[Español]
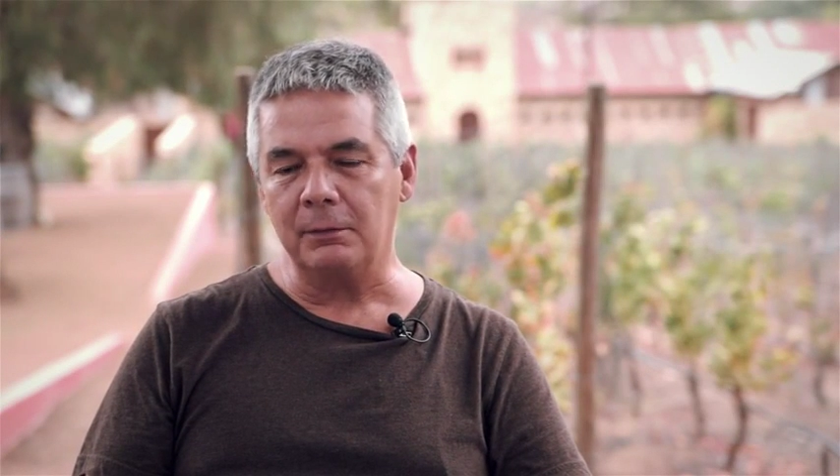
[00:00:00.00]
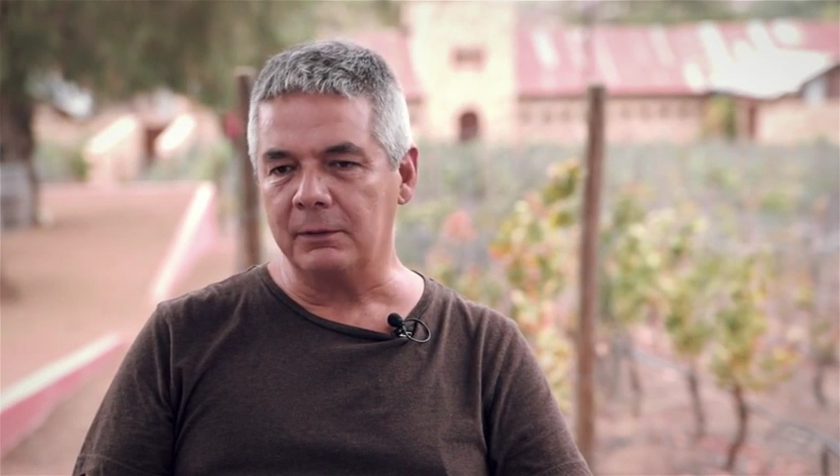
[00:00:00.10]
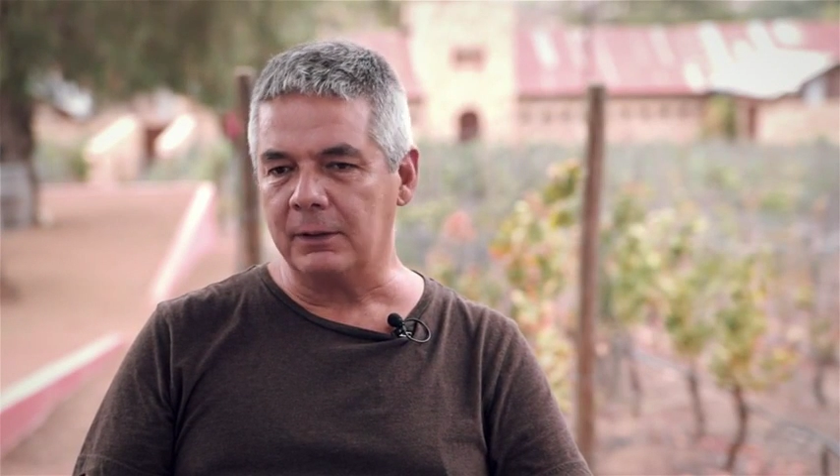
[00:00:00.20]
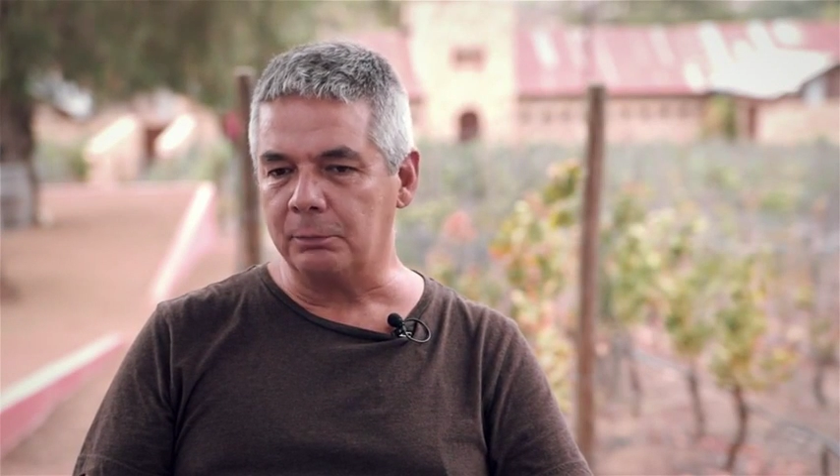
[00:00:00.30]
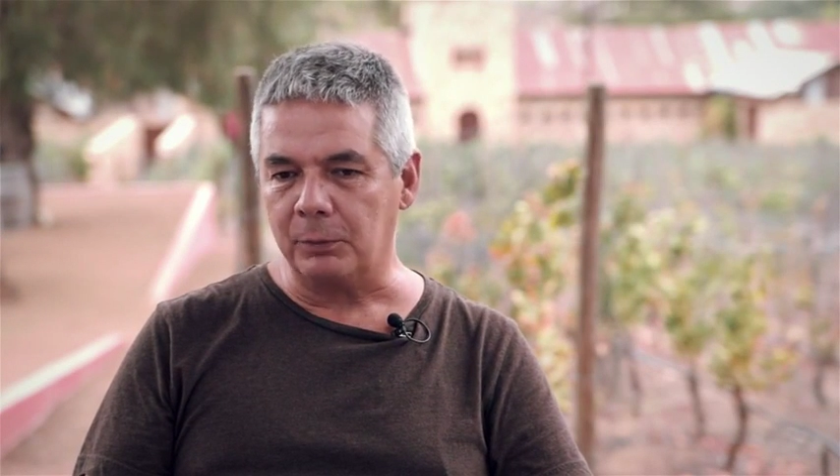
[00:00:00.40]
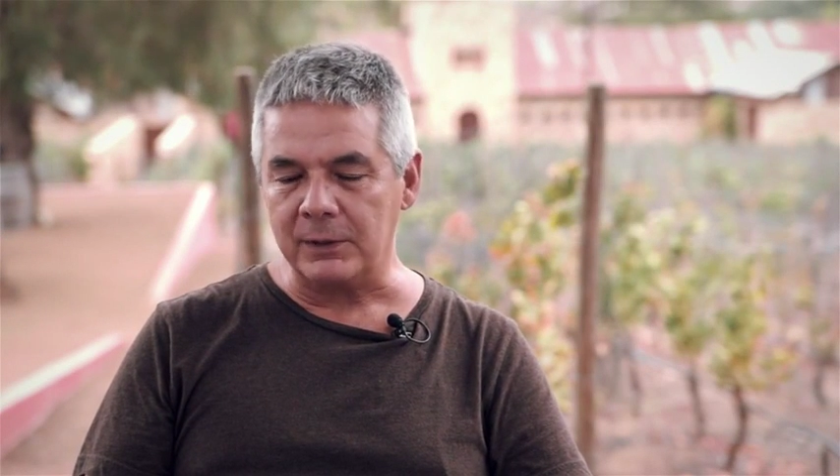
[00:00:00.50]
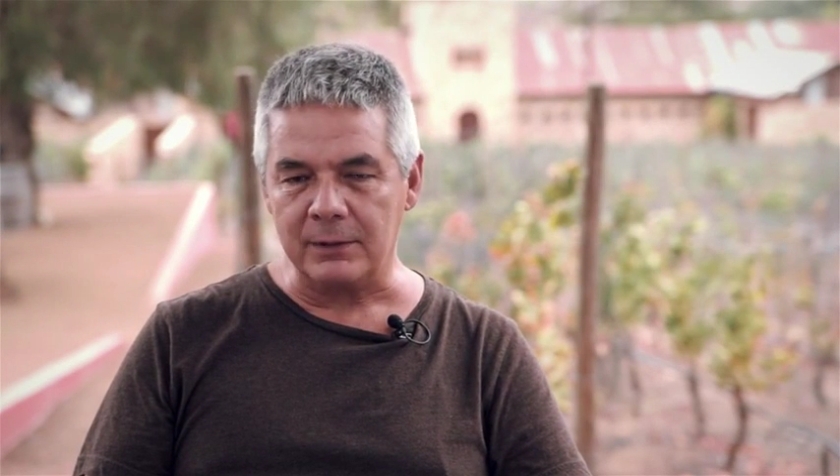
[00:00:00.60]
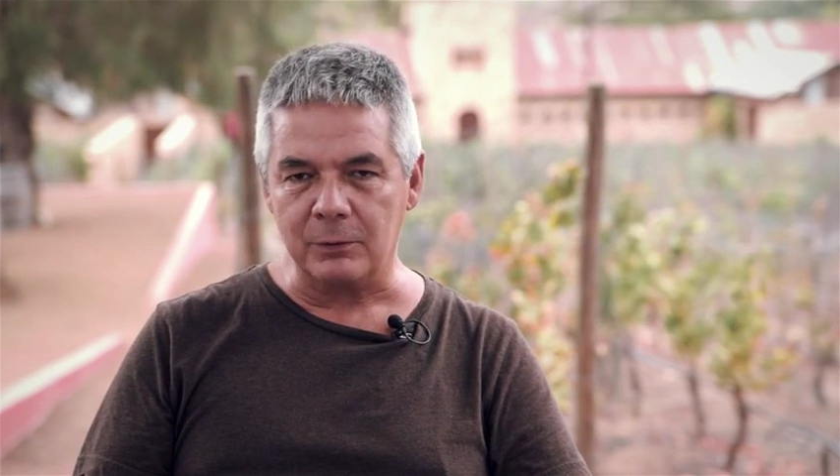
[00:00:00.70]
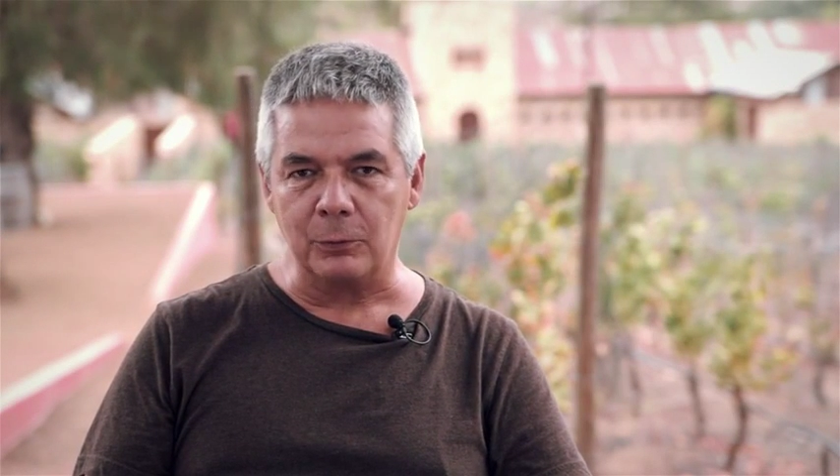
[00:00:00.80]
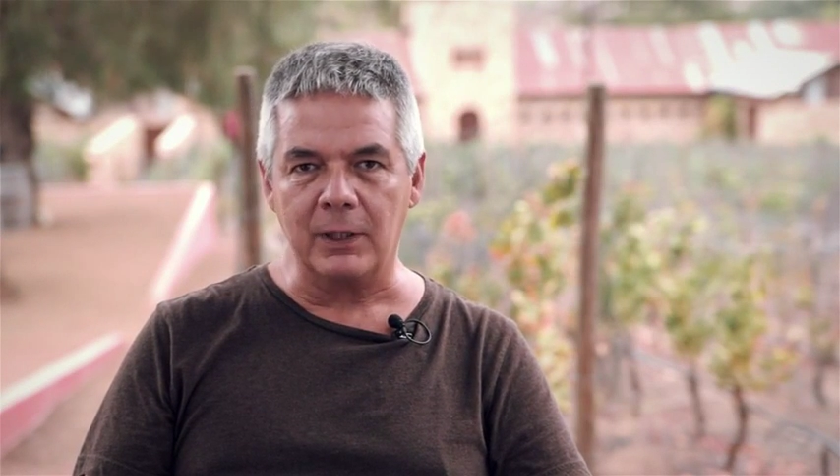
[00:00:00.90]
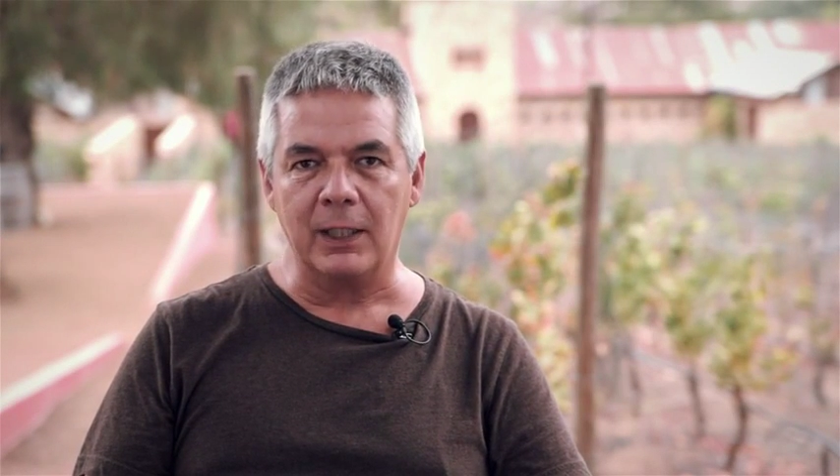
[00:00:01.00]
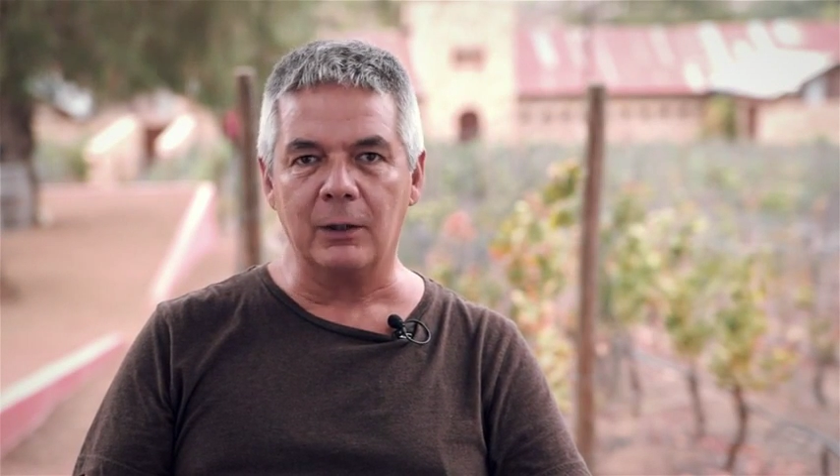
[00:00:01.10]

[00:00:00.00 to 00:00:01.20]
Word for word: después estudié